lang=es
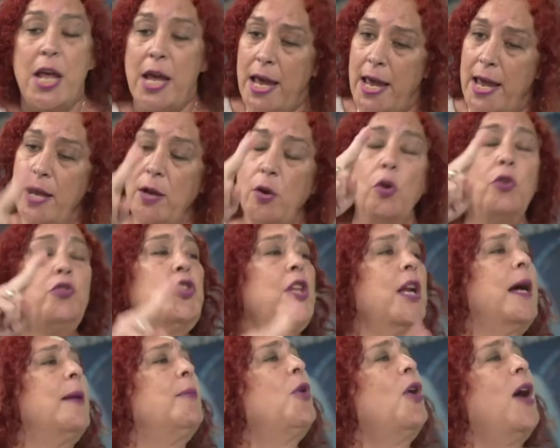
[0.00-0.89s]

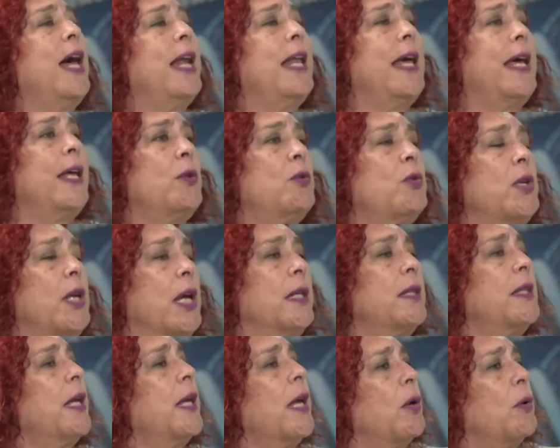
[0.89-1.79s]
encontramos a las
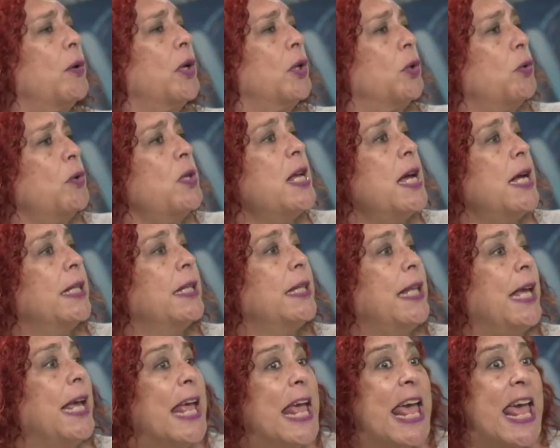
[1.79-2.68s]
estudiantes y a los
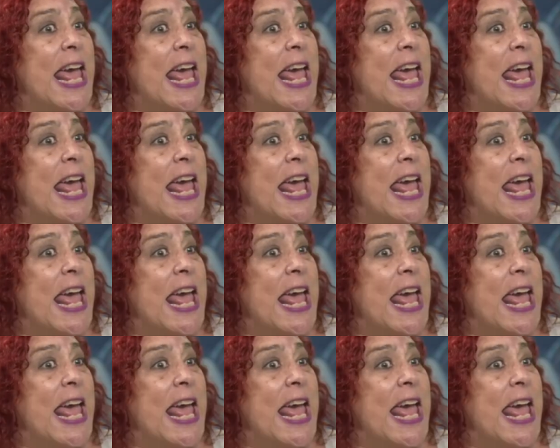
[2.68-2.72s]
estudiantes,